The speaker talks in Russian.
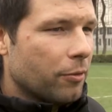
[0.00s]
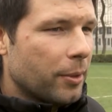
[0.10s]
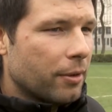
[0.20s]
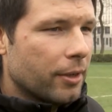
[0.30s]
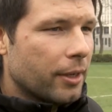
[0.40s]
в
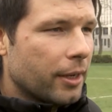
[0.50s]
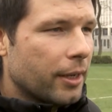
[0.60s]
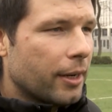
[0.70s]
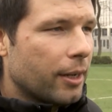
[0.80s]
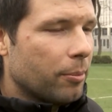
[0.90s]
первой игре
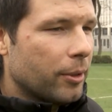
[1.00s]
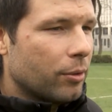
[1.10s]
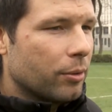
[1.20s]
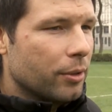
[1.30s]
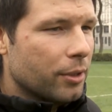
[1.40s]
играл по
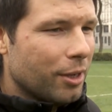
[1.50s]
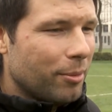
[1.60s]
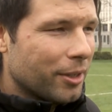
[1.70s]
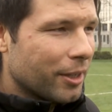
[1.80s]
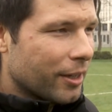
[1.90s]
другой
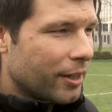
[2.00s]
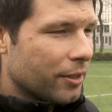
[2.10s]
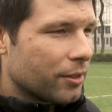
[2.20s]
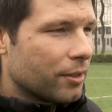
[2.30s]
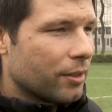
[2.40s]
схеме, они играли
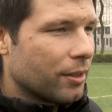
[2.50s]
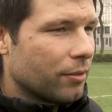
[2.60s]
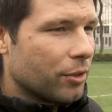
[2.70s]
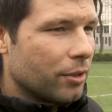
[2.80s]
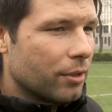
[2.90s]
с э,
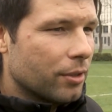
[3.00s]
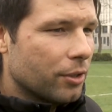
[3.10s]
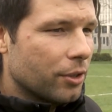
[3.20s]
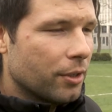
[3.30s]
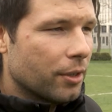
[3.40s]
в четыре
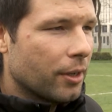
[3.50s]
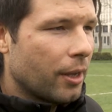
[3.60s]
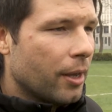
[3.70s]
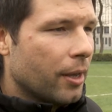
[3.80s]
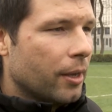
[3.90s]
защитника
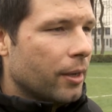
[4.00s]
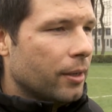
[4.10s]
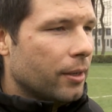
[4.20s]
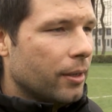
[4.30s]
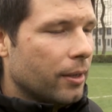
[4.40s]

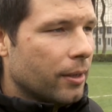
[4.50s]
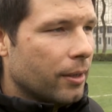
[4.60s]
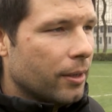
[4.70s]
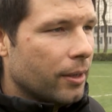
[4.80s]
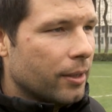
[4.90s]

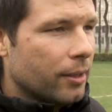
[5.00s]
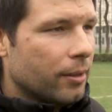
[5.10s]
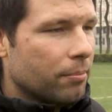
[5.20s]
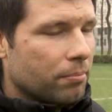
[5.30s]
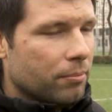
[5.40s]
и
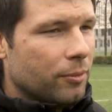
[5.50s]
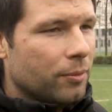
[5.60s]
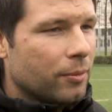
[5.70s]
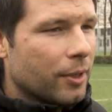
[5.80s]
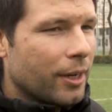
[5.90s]
они
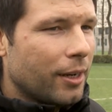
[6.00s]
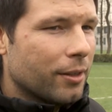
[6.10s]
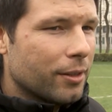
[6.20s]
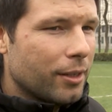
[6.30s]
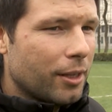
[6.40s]
играли
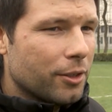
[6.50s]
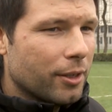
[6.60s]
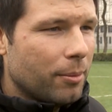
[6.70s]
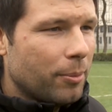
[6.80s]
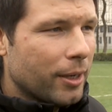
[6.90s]
недостаточно
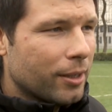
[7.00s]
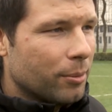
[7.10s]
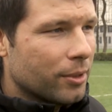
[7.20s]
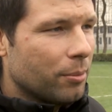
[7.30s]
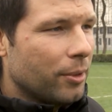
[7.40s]
компактно,
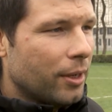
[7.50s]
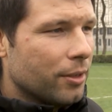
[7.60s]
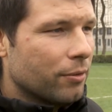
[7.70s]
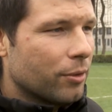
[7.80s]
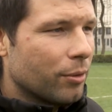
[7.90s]
мы забили
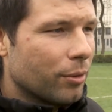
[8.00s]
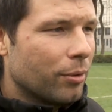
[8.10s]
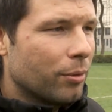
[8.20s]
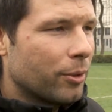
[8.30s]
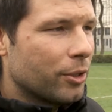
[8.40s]
один, второй
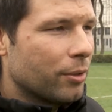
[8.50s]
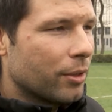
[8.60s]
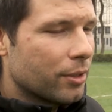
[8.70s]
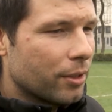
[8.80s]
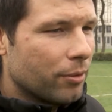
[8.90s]
гол, пошли
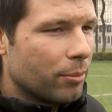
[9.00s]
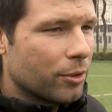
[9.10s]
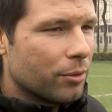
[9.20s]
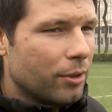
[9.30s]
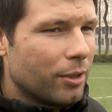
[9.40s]
разрывы
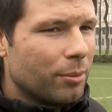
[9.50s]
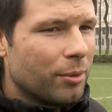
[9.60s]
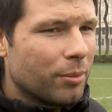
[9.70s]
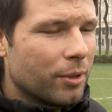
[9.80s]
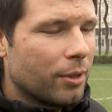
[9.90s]
между
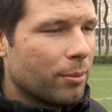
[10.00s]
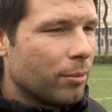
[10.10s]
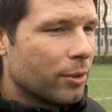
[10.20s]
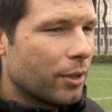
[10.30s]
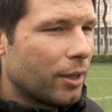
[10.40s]
линиями, мы там на
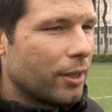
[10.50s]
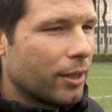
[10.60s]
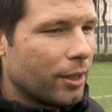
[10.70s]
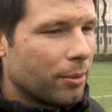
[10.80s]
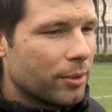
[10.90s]
быстрых
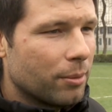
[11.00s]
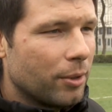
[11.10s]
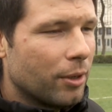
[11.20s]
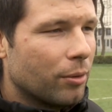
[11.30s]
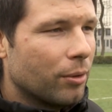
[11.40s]
атаках мы
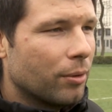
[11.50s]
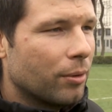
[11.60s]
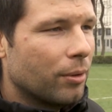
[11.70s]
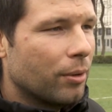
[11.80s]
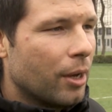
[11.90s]
забили гол,
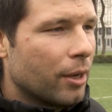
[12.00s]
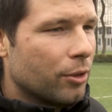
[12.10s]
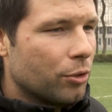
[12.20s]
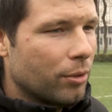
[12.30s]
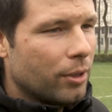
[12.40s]
э,
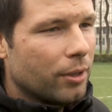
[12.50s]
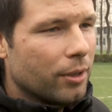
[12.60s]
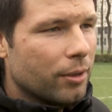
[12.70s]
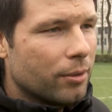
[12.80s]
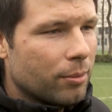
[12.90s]
еще
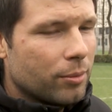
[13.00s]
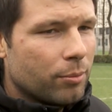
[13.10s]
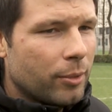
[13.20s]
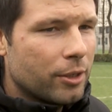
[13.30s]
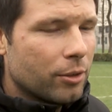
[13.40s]
голы, там
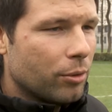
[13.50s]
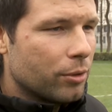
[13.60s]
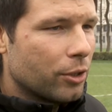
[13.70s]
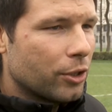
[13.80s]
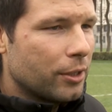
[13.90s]
матч
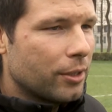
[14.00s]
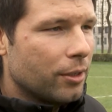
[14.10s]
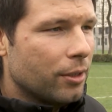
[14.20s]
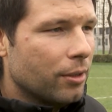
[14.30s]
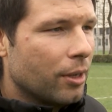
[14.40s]
закончился
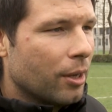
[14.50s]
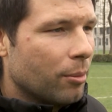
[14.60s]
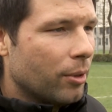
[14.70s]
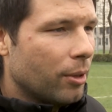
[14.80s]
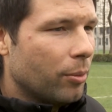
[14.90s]
6-1,
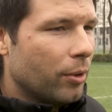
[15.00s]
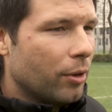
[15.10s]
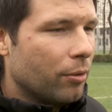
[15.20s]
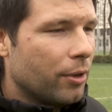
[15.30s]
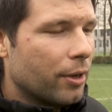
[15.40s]
была
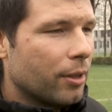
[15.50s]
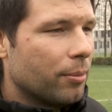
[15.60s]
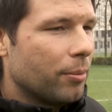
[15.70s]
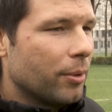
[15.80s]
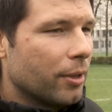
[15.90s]
более уверенная
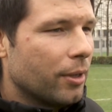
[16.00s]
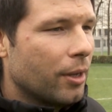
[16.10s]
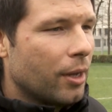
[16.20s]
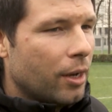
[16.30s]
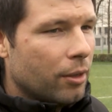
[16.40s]
победа,
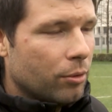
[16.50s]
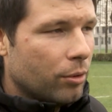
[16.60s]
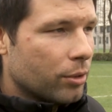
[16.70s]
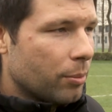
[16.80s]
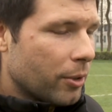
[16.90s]

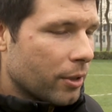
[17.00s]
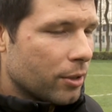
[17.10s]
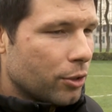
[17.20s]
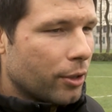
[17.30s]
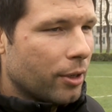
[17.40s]
но соперник
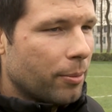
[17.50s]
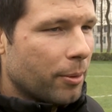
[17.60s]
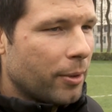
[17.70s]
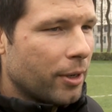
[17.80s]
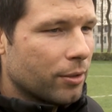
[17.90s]
значительно
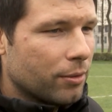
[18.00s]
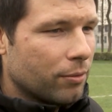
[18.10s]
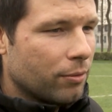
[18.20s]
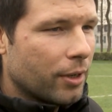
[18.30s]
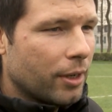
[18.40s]

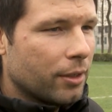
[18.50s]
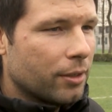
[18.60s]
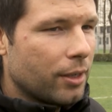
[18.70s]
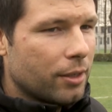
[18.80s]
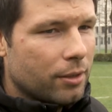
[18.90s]
прибавился в
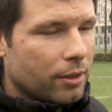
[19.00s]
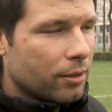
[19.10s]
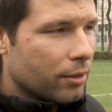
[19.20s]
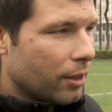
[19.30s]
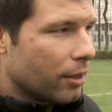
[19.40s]
организации, они
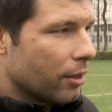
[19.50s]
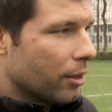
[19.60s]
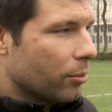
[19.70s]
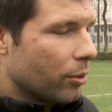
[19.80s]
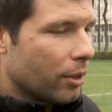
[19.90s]
стали
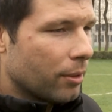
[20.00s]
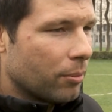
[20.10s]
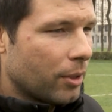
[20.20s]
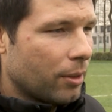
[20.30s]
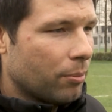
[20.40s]
играть более
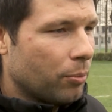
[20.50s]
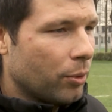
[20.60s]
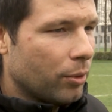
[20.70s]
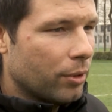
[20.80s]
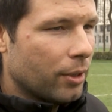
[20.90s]

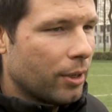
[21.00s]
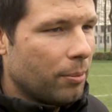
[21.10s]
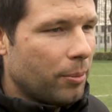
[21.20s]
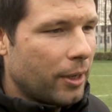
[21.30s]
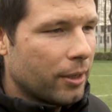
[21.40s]
плотно,
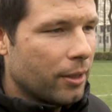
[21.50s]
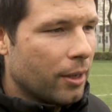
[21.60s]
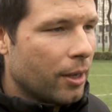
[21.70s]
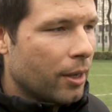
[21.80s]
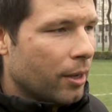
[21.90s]
компактно,
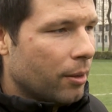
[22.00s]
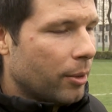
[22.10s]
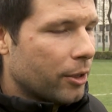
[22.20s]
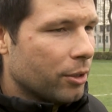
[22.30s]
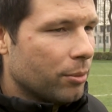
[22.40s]

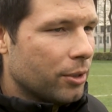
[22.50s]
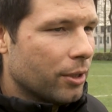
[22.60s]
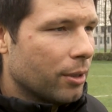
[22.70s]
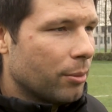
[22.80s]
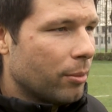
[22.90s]
большими
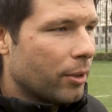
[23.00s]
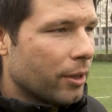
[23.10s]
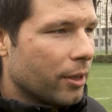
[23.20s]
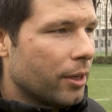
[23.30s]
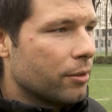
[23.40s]
силами
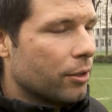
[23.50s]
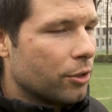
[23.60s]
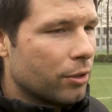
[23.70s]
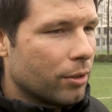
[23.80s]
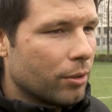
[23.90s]
обороняясь,
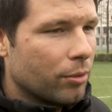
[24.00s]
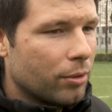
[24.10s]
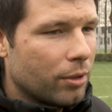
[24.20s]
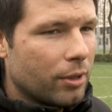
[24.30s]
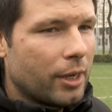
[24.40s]
рассчитывая на
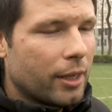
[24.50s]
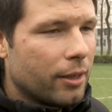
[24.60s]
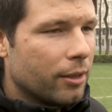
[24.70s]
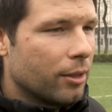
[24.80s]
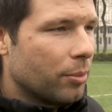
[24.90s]
контратаки,
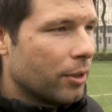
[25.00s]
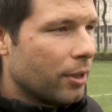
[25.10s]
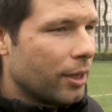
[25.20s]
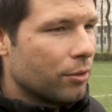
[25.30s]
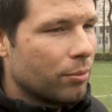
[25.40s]
длинные
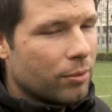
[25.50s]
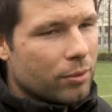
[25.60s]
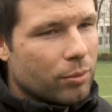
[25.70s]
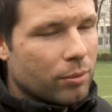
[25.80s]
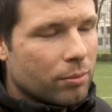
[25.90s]
передачи, в
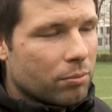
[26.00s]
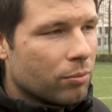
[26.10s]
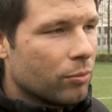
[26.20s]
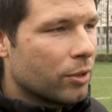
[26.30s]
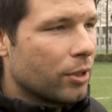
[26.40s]
принципе, он
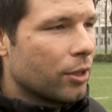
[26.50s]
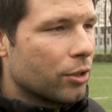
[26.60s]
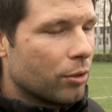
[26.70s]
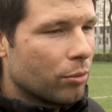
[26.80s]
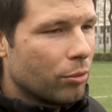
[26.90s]

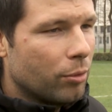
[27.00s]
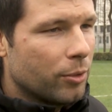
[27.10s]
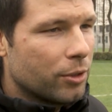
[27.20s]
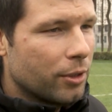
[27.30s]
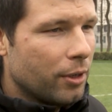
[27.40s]
достаточно
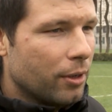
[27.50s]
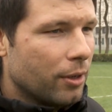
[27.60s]
неудобный стиль.